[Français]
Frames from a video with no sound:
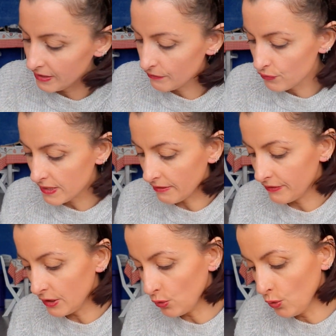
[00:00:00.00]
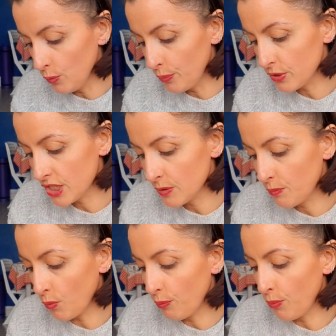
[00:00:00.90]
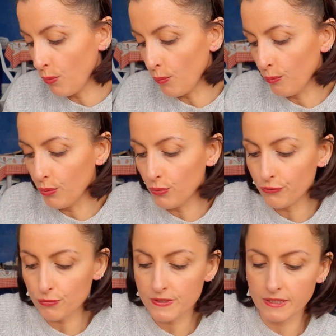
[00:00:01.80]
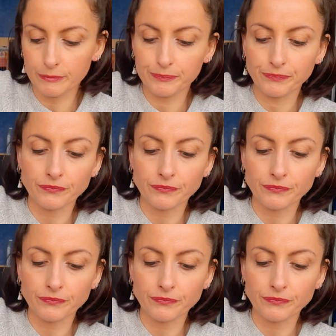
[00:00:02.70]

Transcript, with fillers: et vous avez le petit pompon bleu foncé.